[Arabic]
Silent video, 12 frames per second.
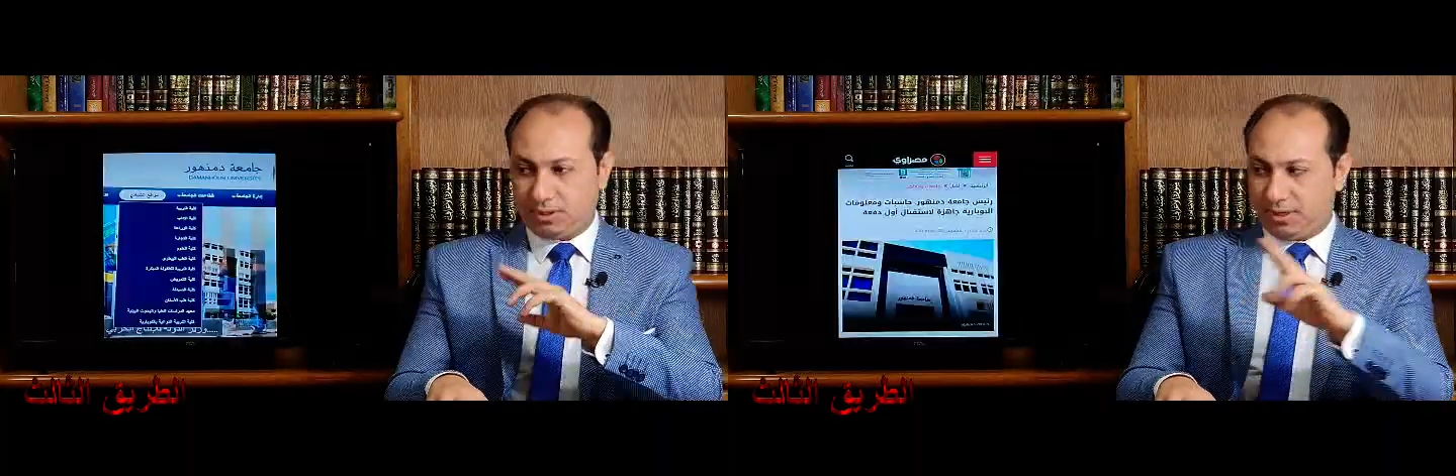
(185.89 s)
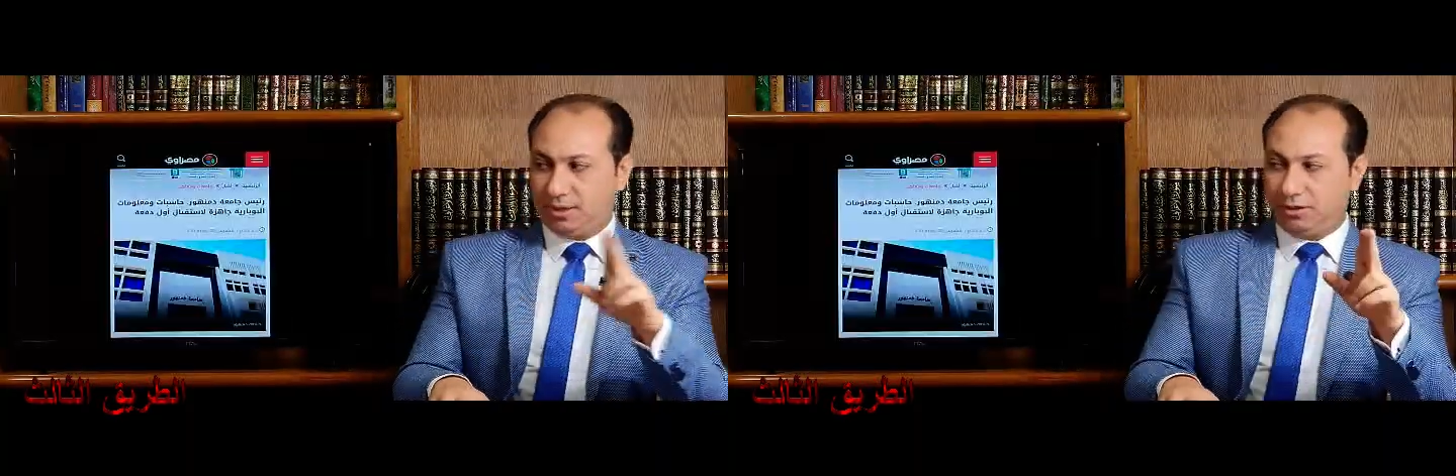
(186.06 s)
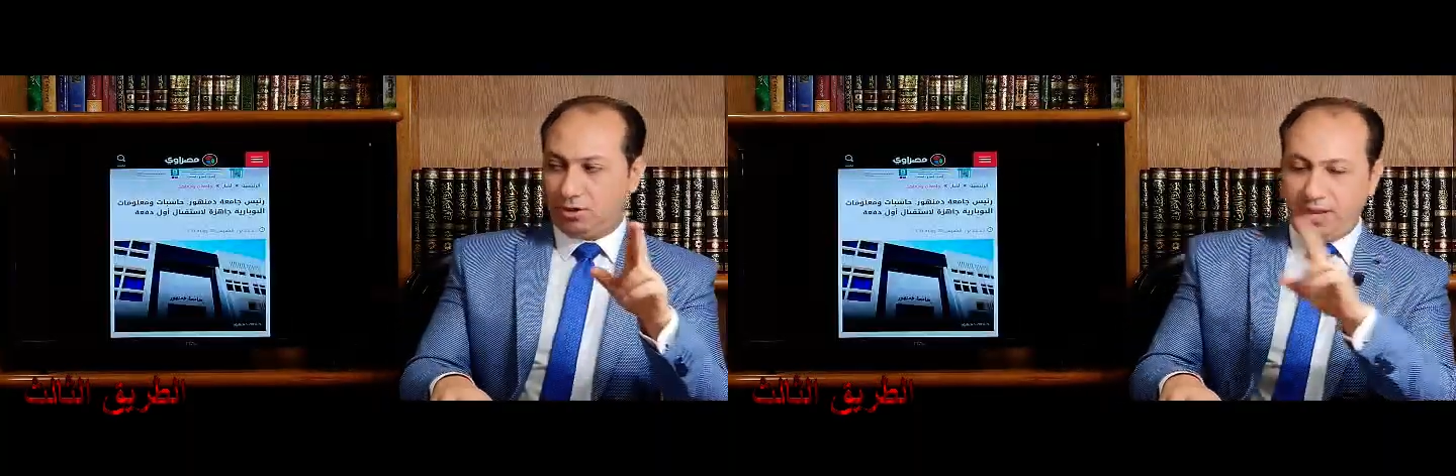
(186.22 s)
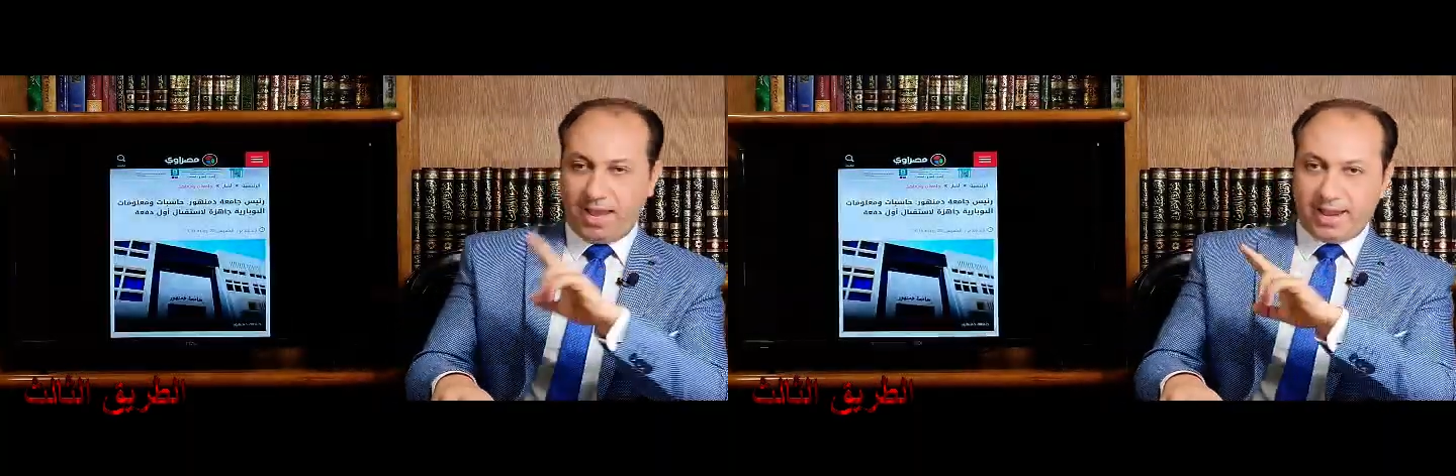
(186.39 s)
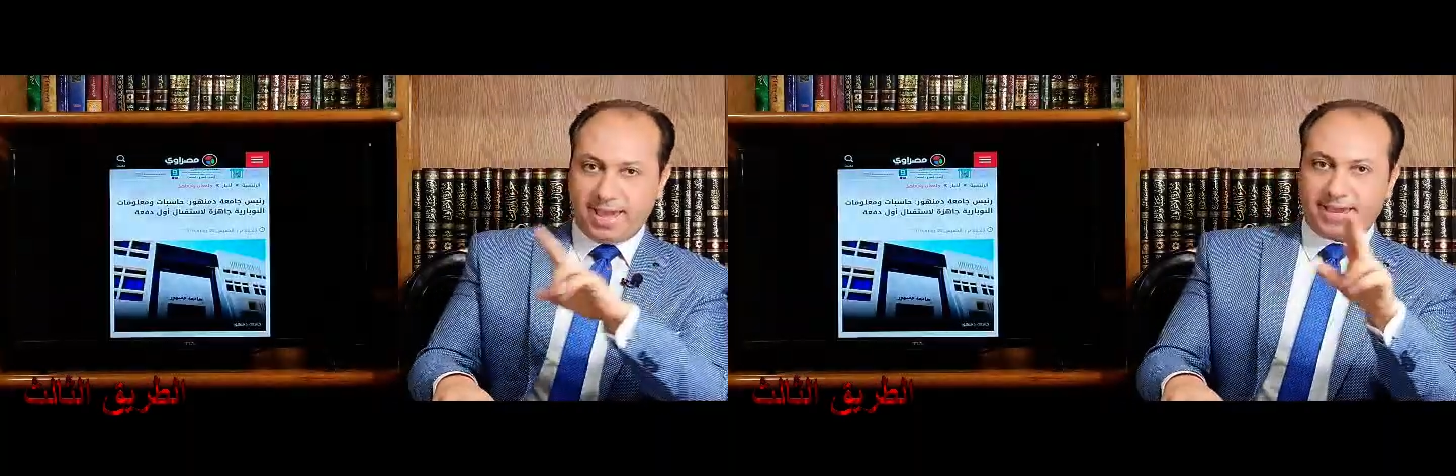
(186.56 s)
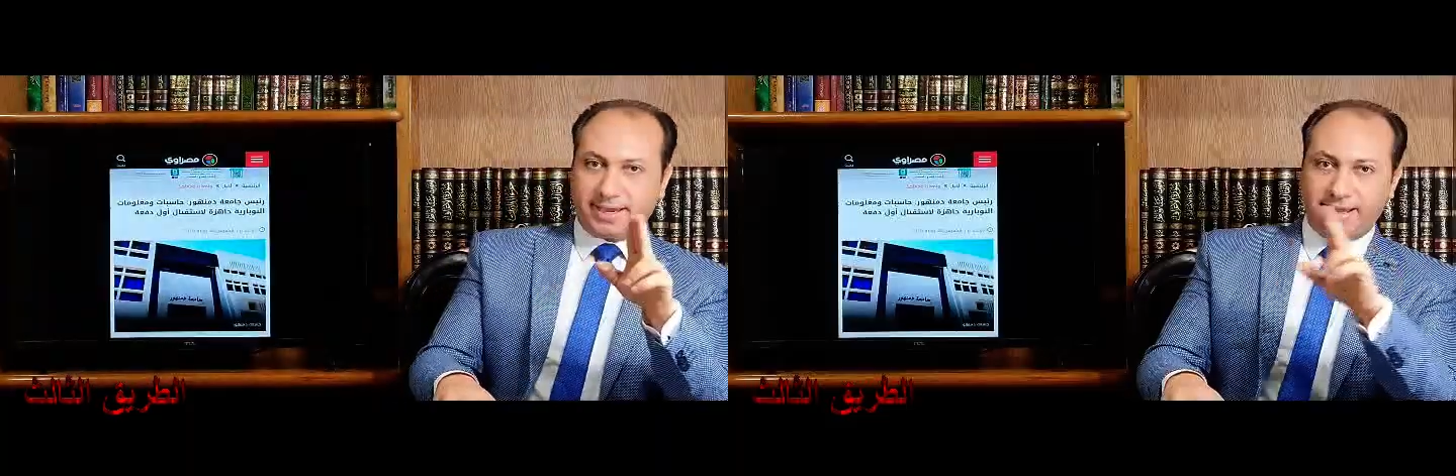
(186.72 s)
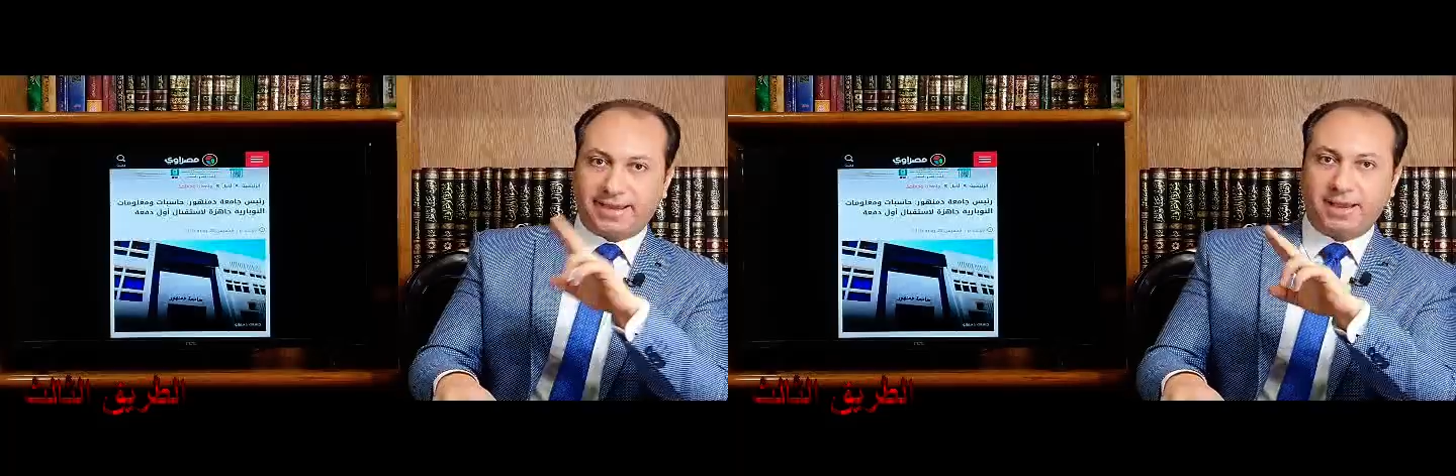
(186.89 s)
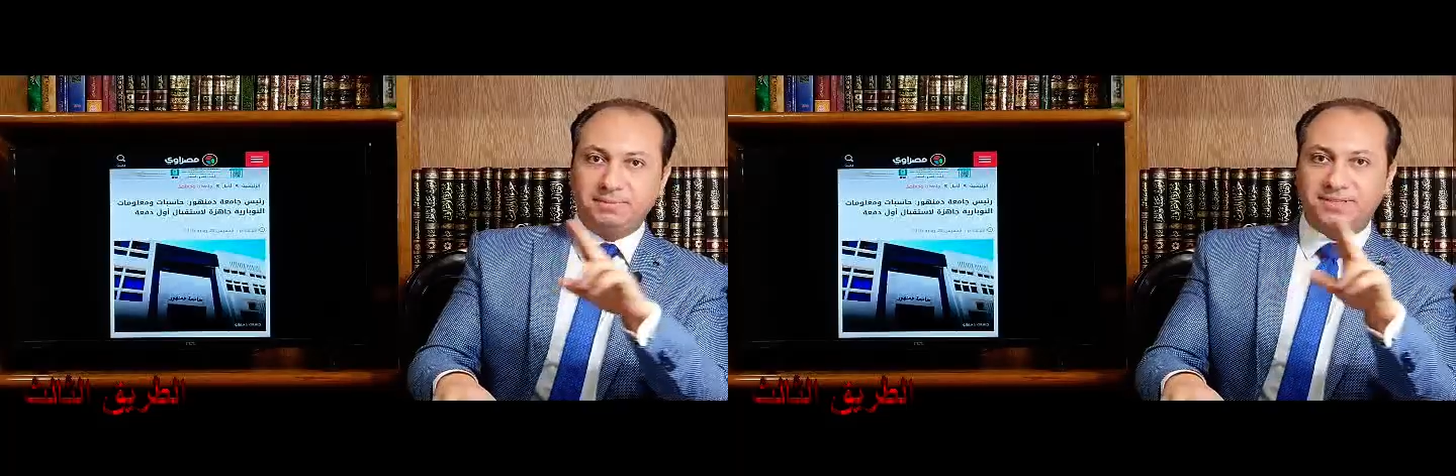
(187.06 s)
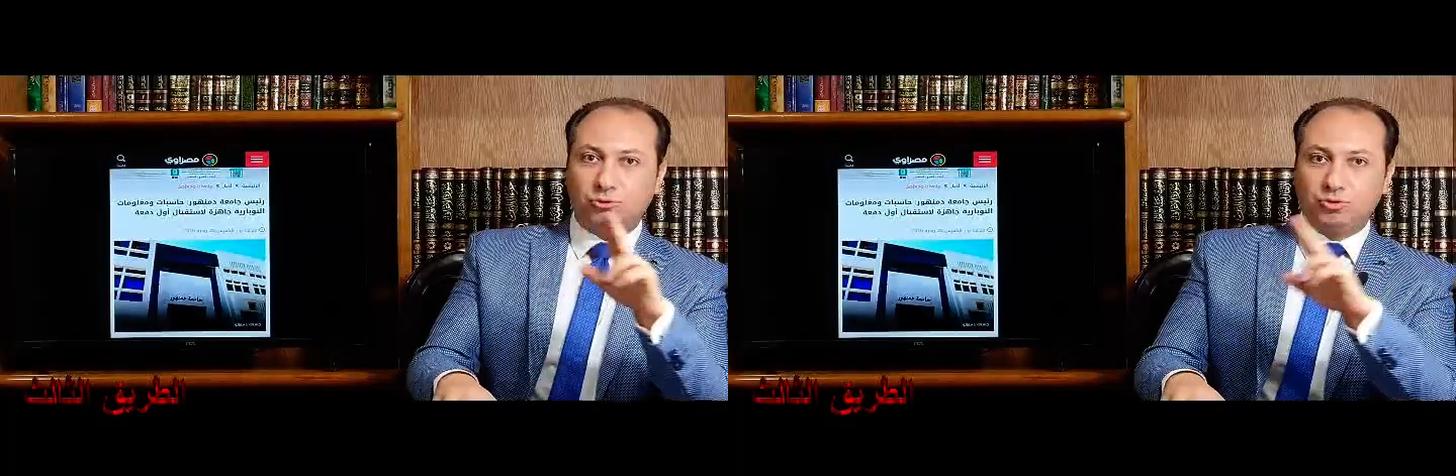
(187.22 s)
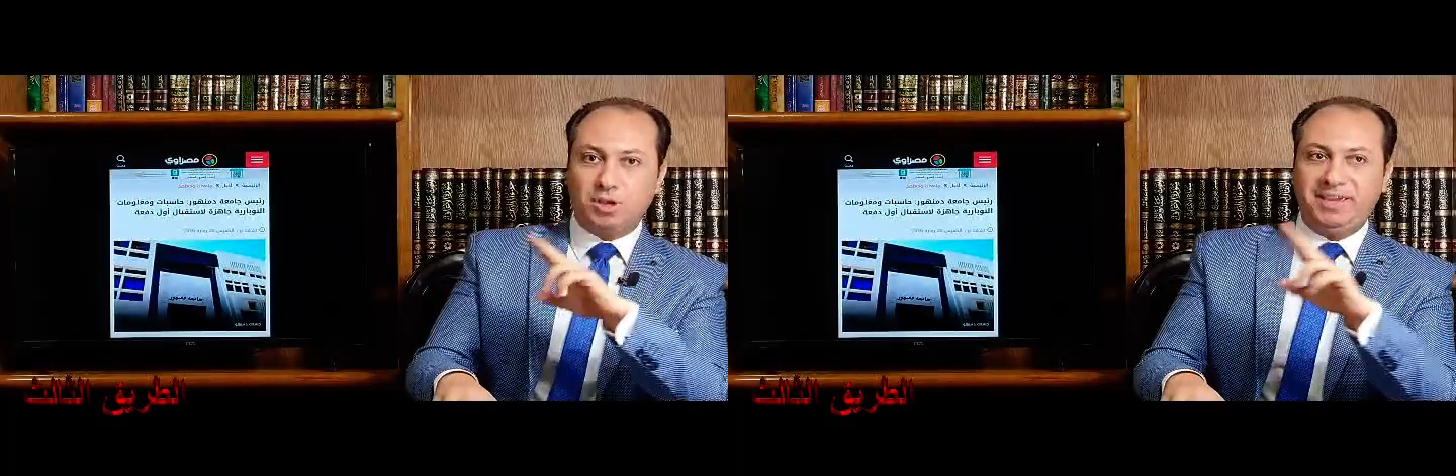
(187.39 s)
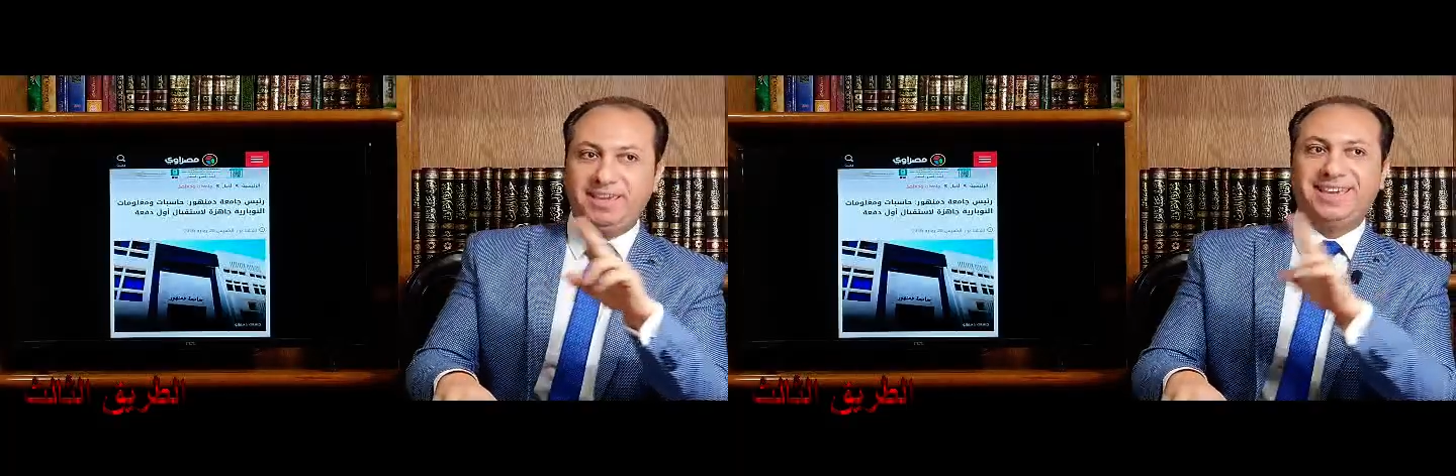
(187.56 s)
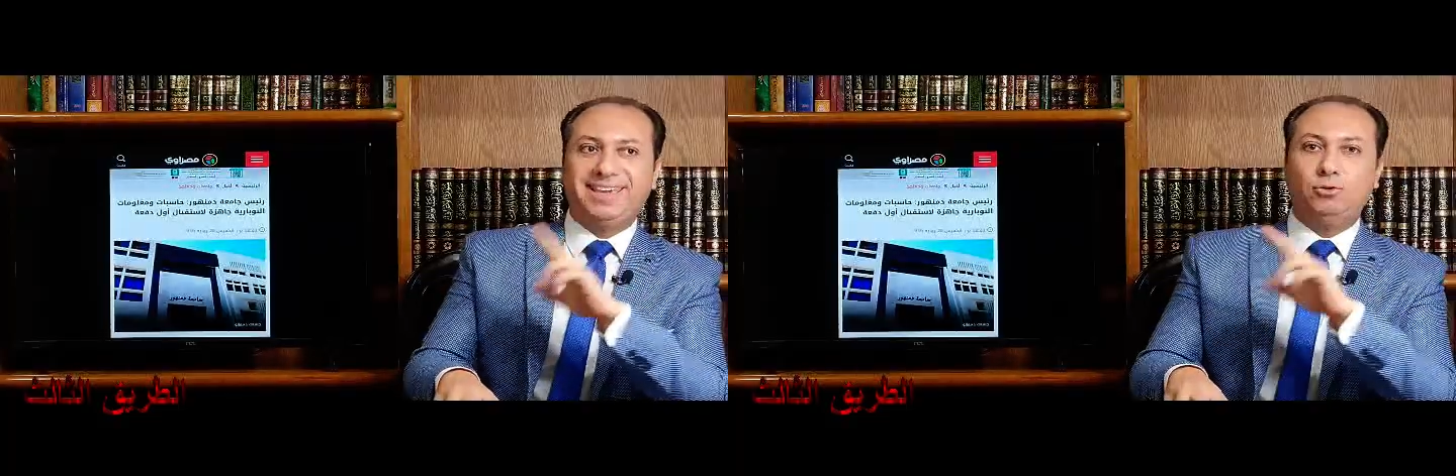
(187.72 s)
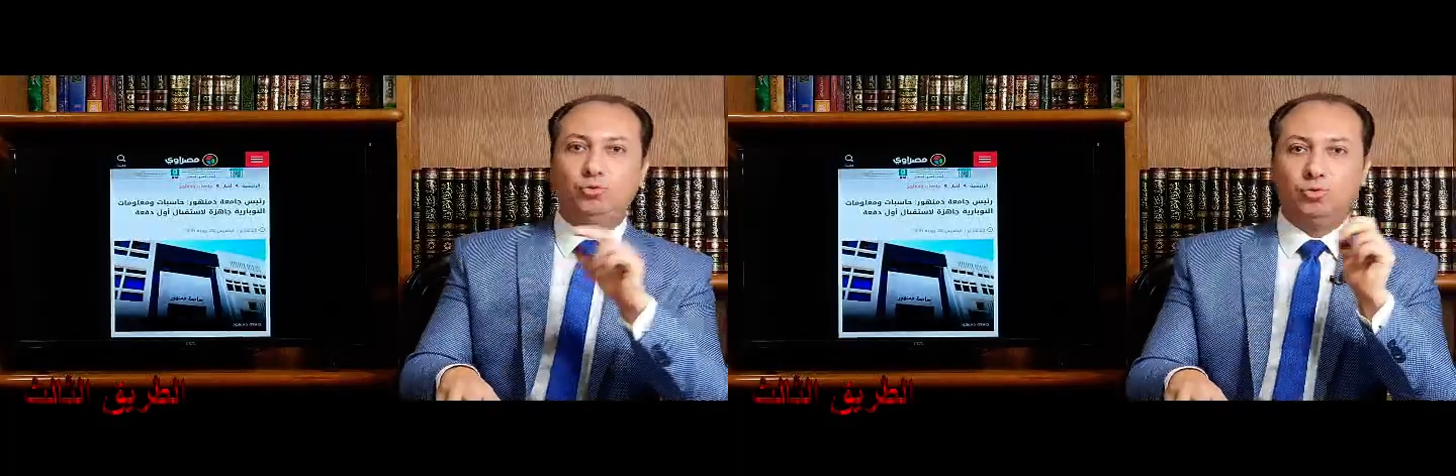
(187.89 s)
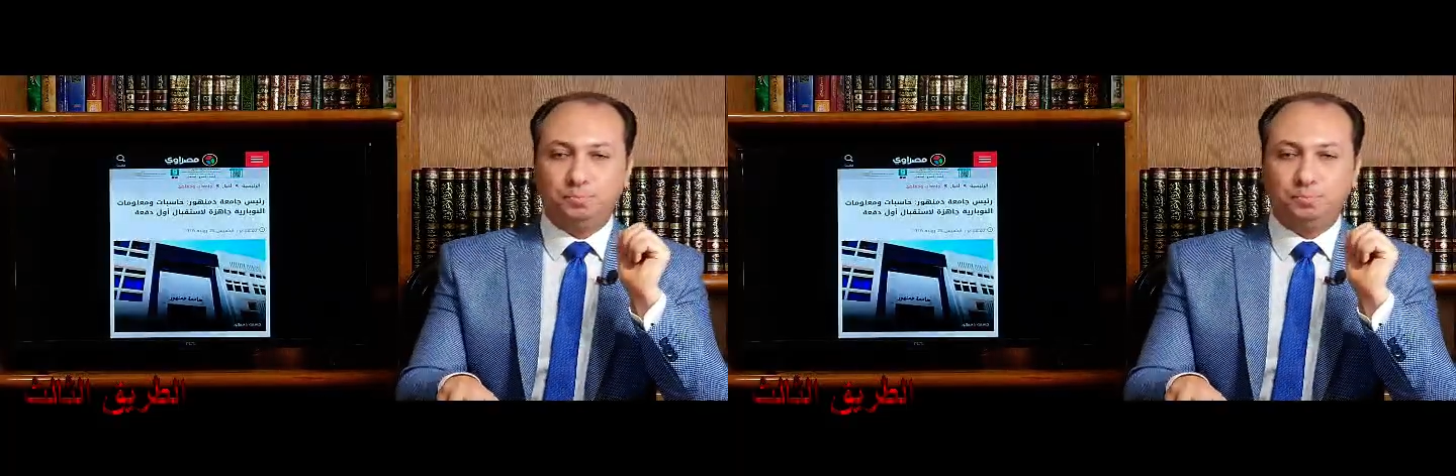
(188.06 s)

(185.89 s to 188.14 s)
يعني رايحه جايه كده 75 كيلو